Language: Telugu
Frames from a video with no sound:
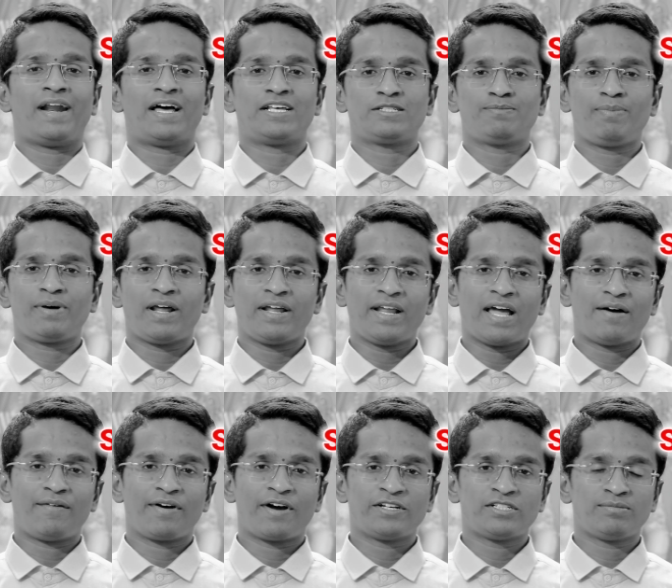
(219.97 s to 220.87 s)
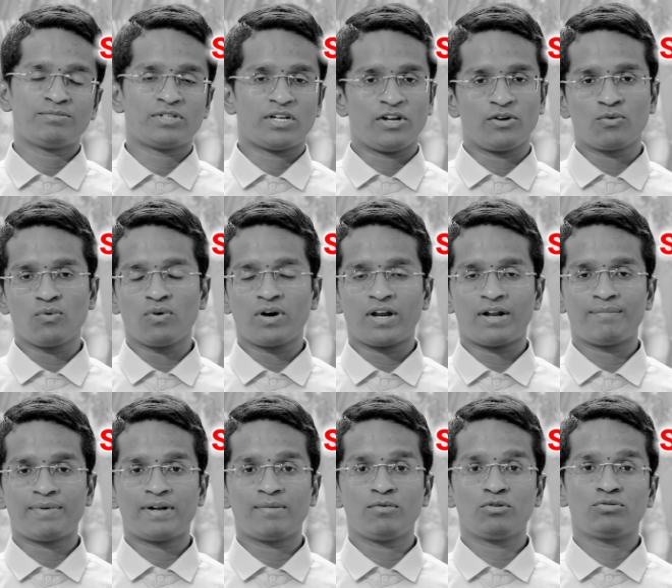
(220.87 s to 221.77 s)
ట్రాన్స్ఫర్ అయ్యే అవకాశం చాలా ఎక్కువ
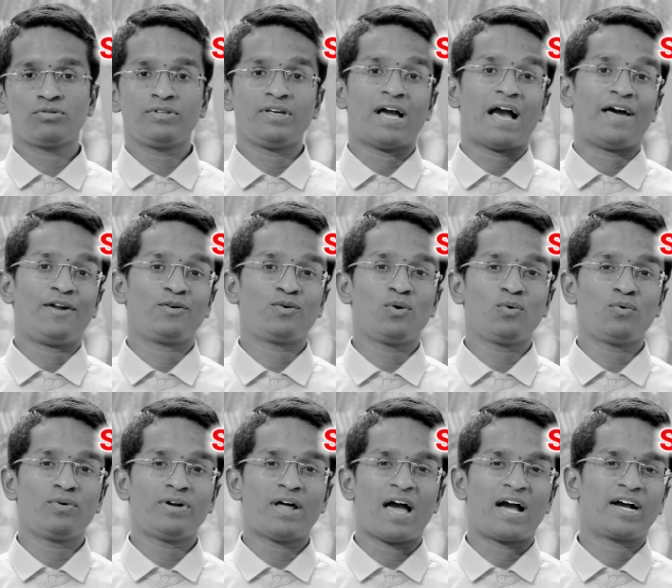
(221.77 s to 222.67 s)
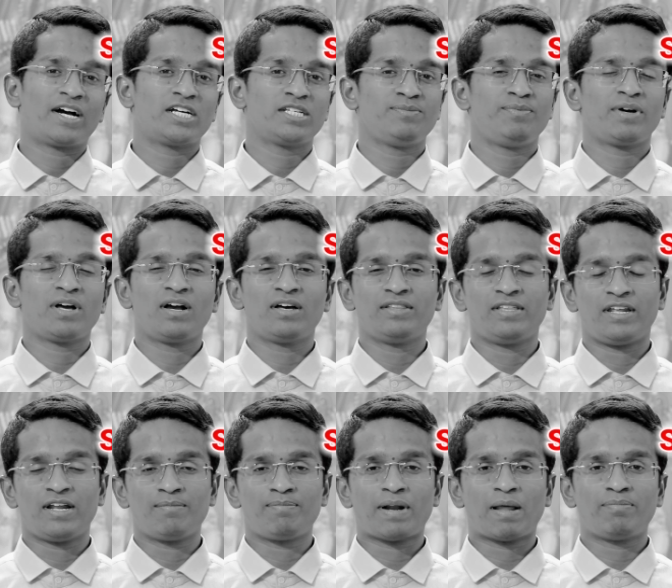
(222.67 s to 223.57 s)
కనబడబోతుంది అనుకోకుండా ఆకస్మికంగా
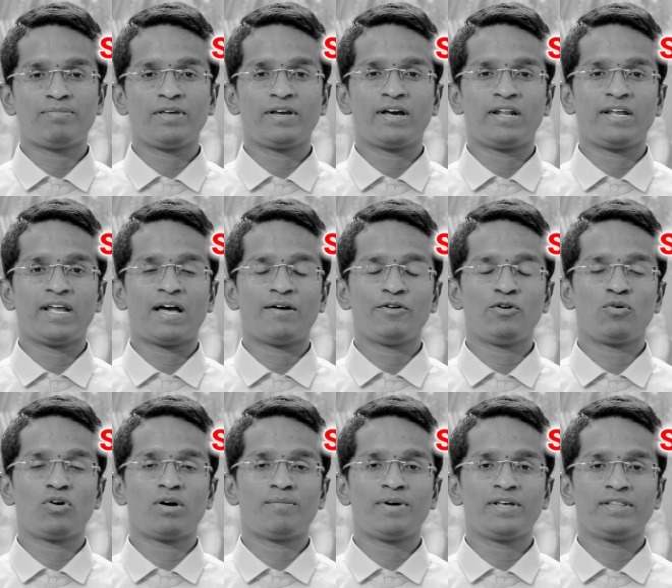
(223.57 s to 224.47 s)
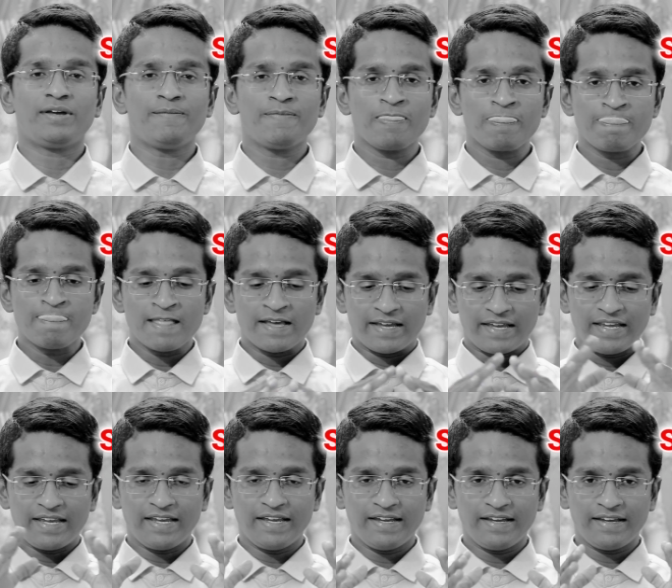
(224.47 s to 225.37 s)
ధనప్రాప్తి కలిగే యోగం అయితే
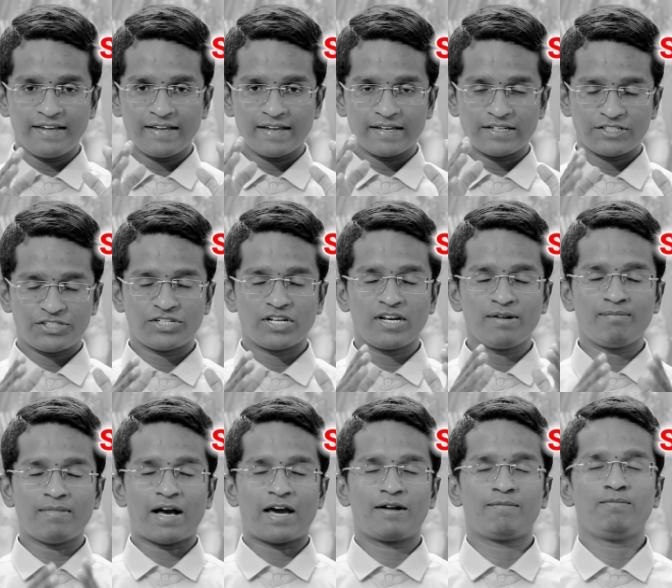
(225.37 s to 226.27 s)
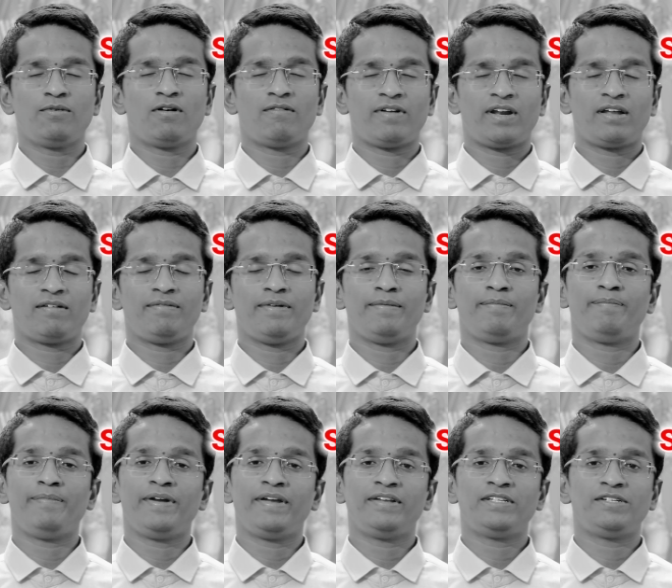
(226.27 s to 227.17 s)
ఈ శని మార్పు వల్ల
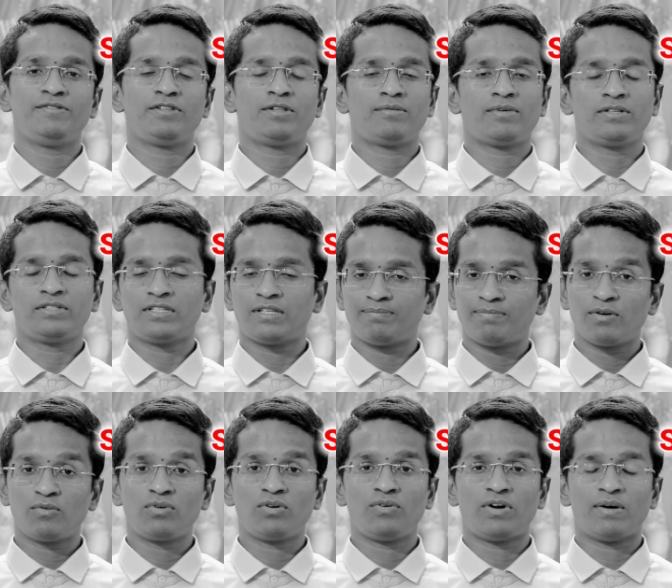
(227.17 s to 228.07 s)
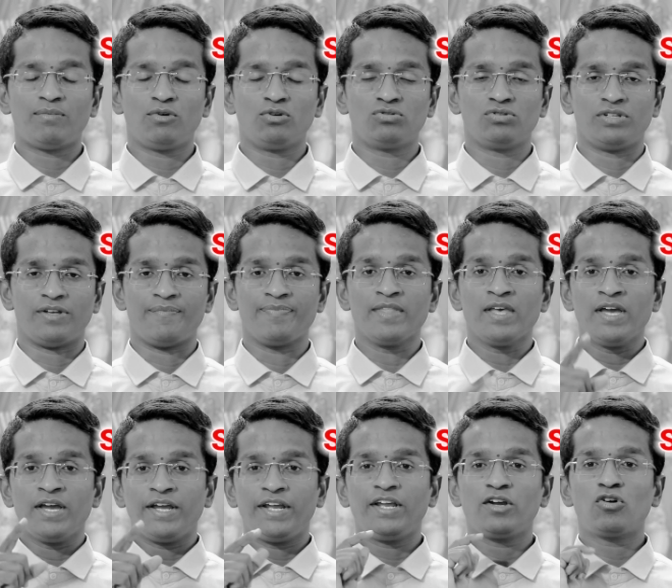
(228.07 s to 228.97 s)
మీ జీవితంలో అయితే తప్పకుండా ఉండబోతుంది
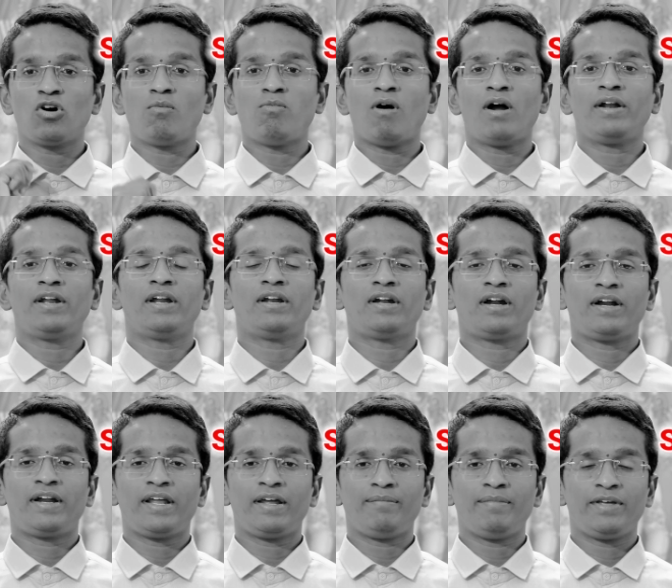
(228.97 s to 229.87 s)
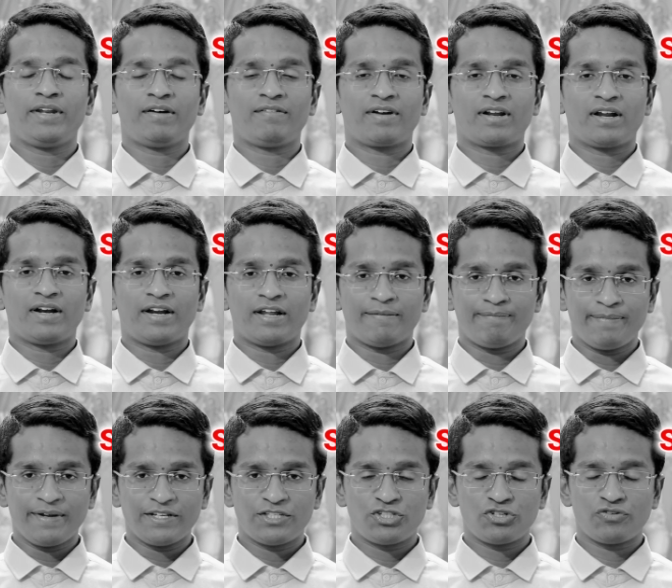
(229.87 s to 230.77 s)
ఇంకో పాయింట్ ఏంటంటే మీరు ఎవరికైనా
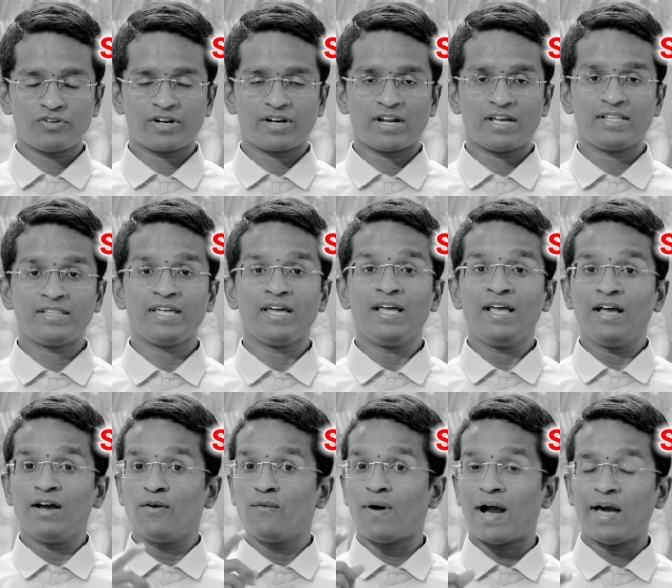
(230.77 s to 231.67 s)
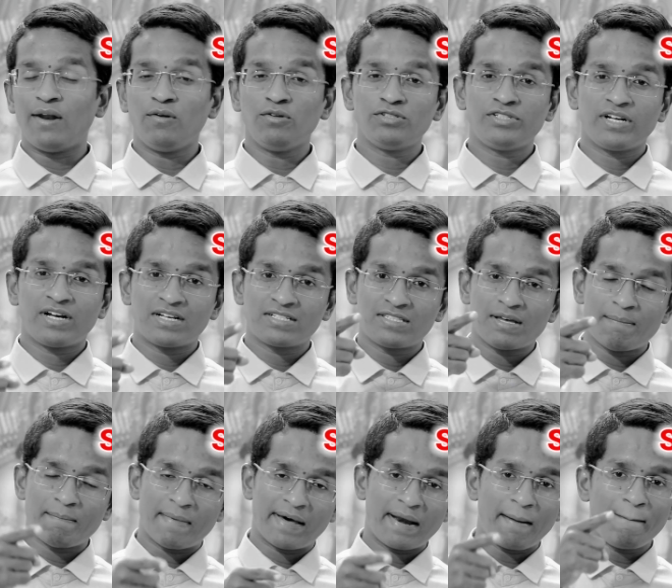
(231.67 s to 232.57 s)
డబ్బు ఇచ్చినట్లయితే వాళ్ళ నుంచి
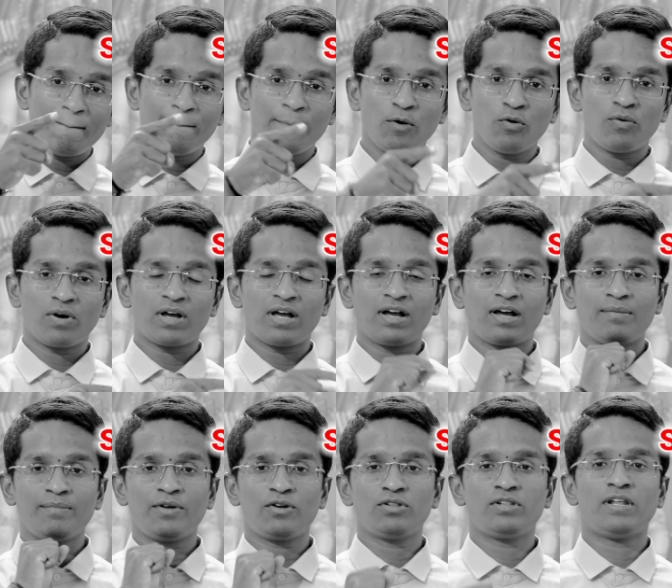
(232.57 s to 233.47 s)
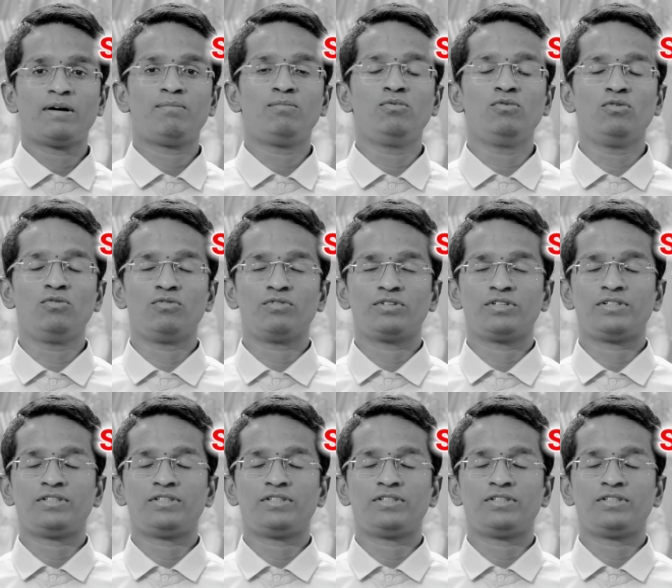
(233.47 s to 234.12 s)
కాస్త బలపూర్వకంగా మీరు డబ్బు